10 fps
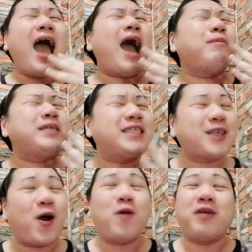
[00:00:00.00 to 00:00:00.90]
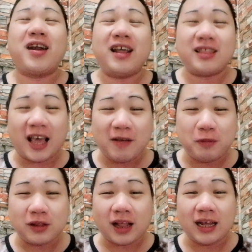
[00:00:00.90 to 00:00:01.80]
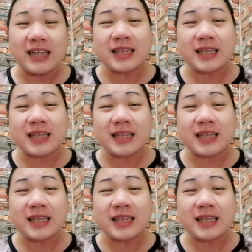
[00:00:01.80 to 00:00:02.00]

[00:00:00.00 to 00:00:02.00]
I'm so very thankful talaga.